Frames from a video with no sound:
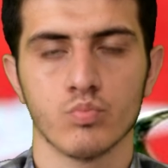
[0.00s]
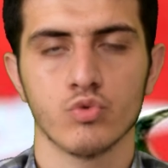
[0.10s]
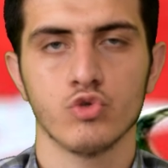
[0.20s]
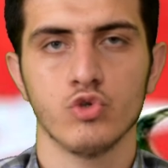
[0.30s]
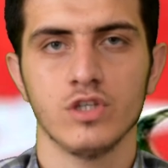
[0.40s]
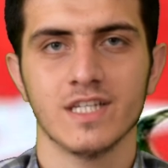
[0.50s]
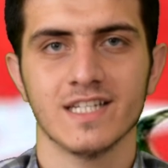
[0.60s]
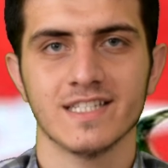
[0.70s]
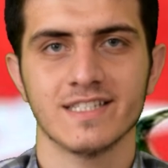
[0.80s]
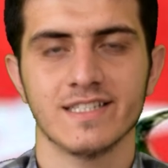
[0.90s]
Bu
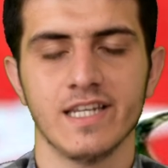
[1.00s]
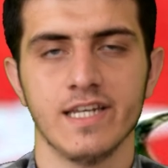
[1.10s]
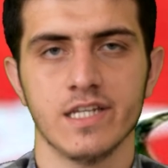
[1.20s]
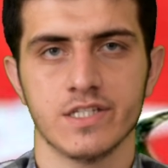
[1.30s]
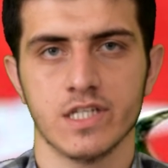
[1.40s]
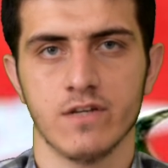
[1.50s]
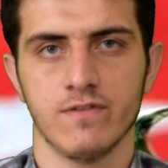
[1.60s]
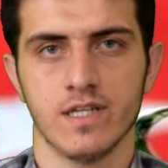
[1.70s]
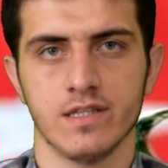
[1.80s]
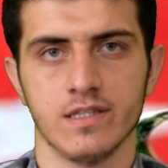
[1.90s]
dünya seninle
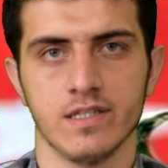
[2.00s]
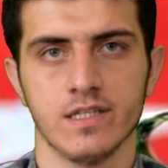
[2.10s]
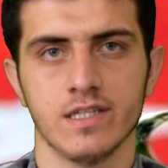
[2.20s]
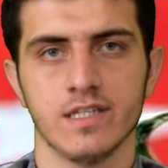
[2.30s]
şereflendi.